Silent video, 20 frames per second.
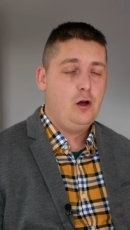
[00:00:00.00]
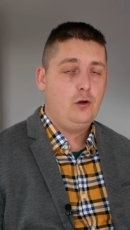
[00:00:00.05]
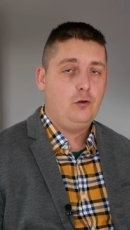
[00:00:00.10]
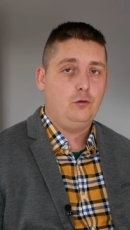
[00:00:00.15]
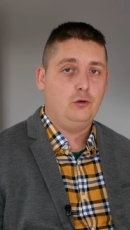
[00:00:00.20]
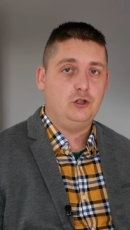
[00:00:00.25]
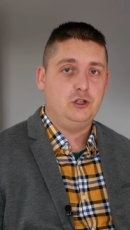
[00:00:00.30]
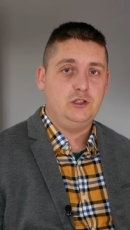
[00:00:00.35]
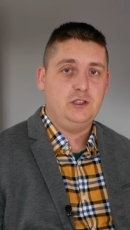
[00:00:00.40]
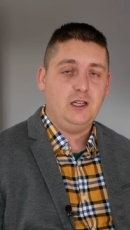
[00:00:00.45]

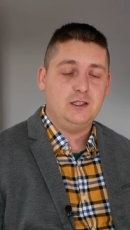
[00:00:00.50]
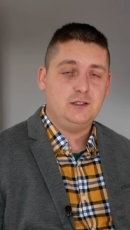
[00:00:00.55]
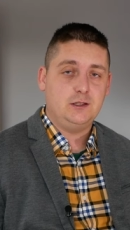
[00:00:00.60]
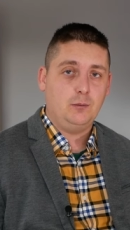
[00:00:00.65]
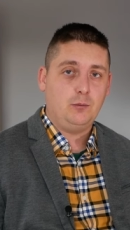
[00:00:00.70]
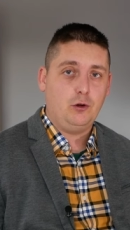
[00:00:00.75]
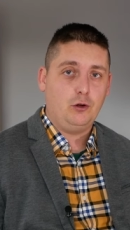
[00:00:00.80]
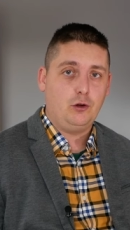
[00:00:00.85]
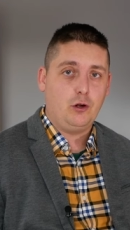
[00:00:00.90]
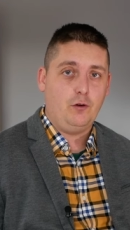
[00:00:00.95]
którzy nie
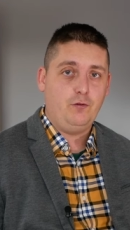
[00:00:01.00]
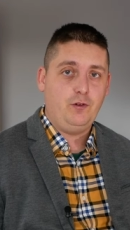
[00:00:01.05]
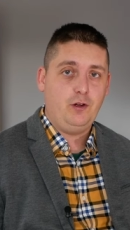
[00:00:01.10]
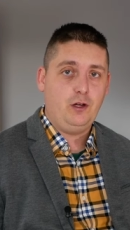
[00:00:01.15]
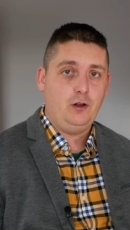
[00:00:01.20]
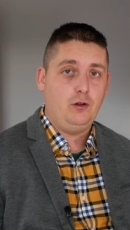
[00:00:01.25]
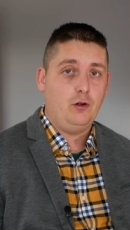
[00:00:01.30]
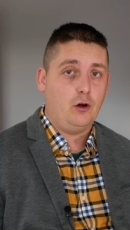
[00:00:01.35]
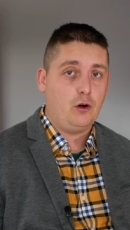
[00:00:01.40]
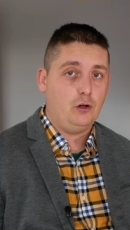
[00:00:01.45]
są
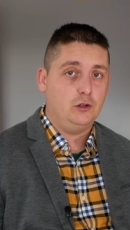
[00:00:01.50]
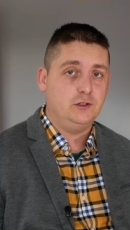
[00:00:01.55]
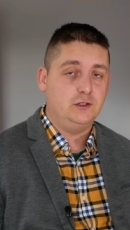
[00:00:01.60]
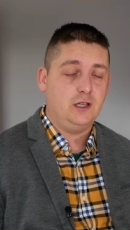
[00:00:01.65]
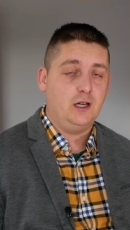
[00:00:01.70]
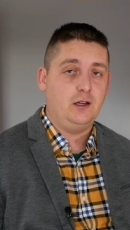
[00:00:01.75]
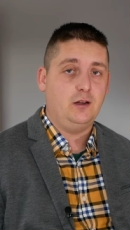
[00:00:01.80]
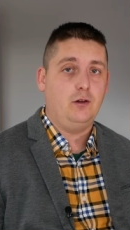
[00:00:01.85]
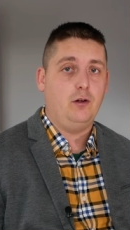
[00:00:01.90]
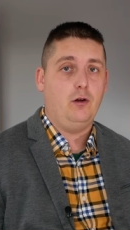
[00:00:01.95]
gotowi do
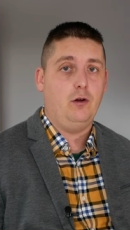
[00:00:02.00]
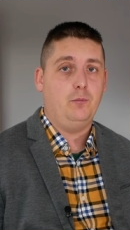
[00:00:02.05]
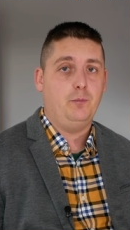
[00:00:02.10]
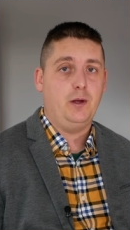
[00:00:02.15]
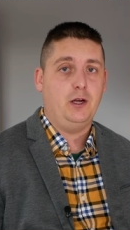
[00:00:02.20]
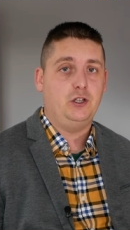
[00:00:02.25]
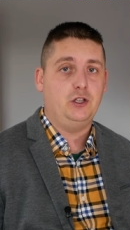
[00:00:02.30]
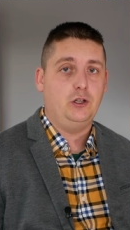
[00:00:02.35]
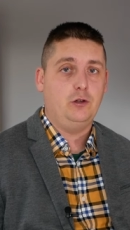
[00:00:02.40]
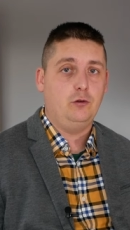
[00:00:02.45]
końca do
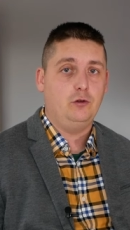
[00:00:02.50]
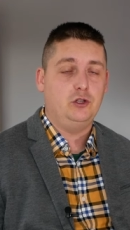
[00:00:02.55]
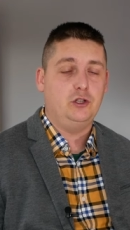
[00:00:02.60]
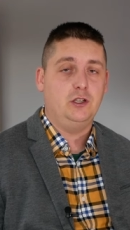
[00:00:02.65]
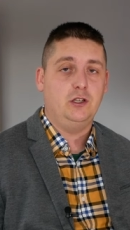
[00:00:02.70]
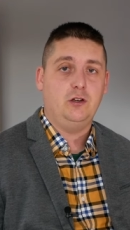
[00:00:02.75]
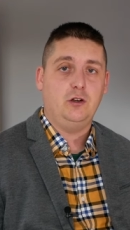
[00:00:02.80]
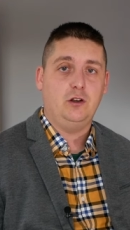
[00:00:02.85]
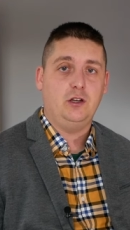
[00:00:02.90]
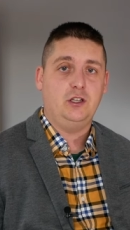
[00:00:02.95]
pierwszej
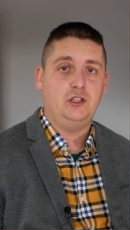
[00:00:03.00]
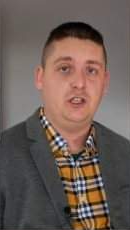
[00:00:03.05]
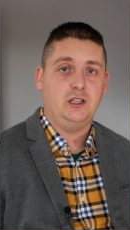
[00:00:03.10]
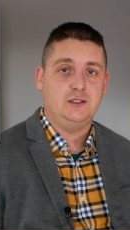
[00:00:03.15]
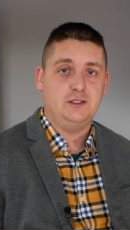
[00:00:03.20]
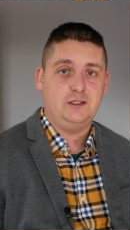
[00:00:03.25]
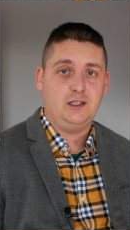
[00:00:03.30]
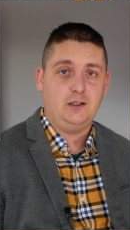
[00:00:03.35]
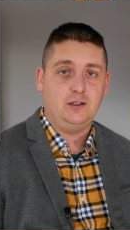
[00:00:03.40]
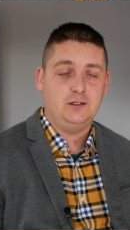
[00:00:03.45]
drużyny, to tych
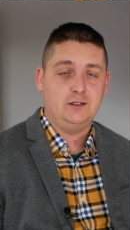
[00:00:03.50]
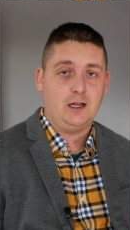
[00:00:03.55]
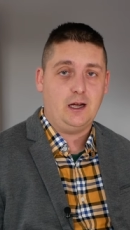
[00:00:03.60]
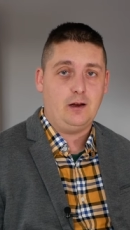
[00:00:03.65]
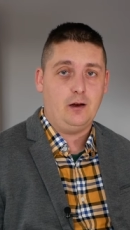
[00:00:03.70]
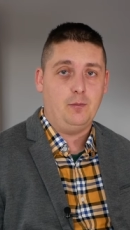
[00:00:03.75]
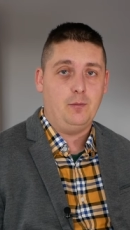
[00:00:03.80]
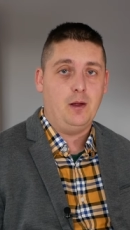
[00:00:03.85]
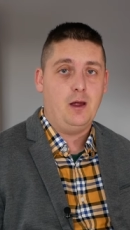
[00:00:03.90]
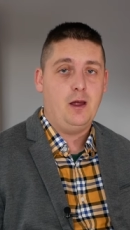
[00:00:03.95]
szans nie
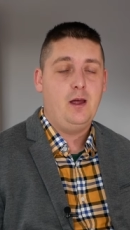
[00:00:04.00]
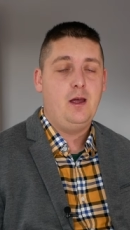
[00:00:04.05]
dostają.